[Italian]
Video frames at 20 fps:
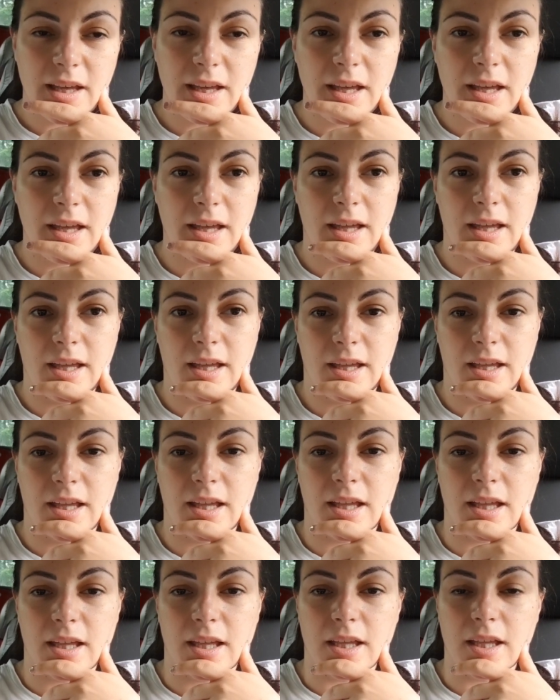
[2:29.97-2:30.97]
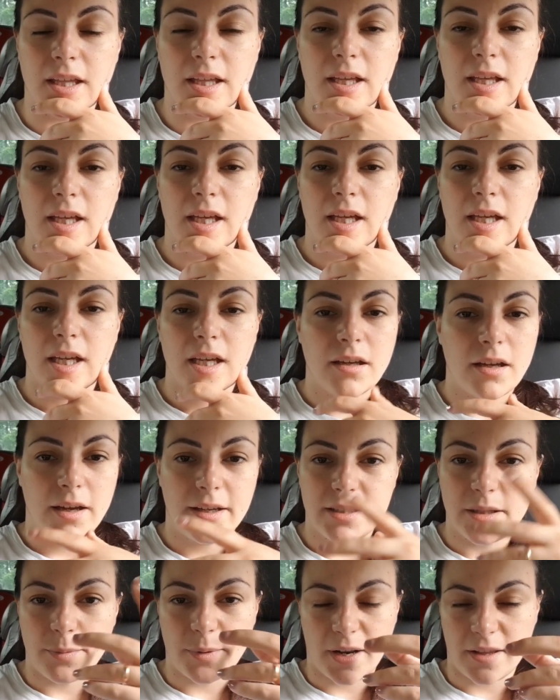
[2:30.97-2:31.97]
e
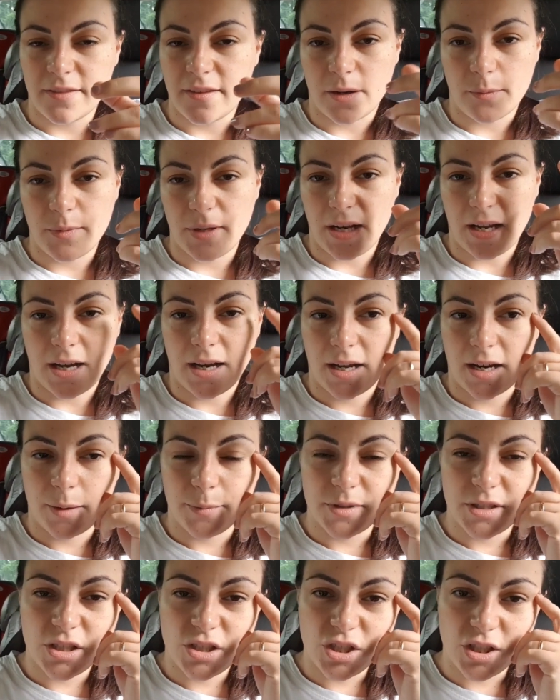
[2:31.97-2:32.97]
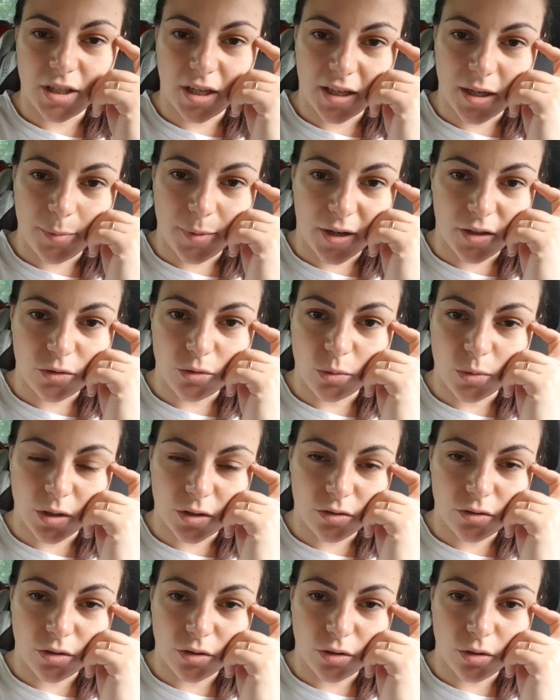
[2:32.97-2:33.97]
di prendermi la, la medicina che prendo
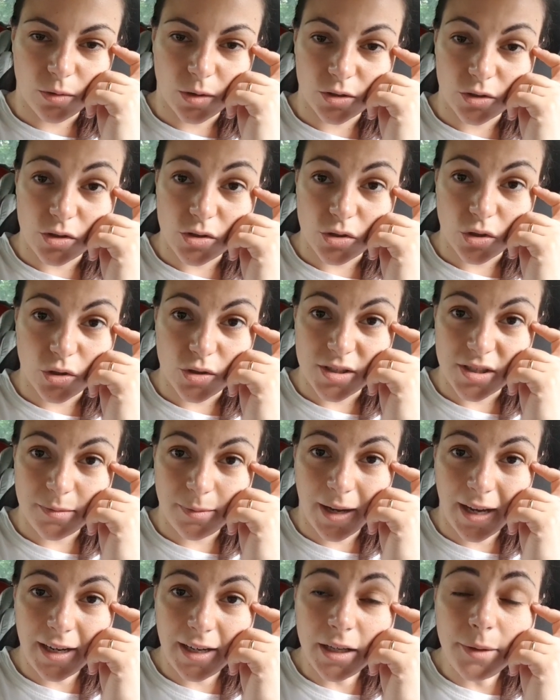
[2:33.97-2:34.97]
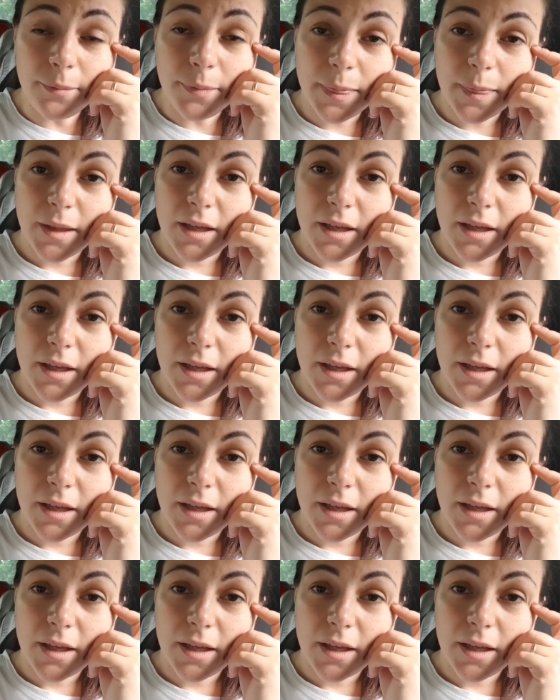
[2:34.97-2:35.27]
quando, quando, sto così male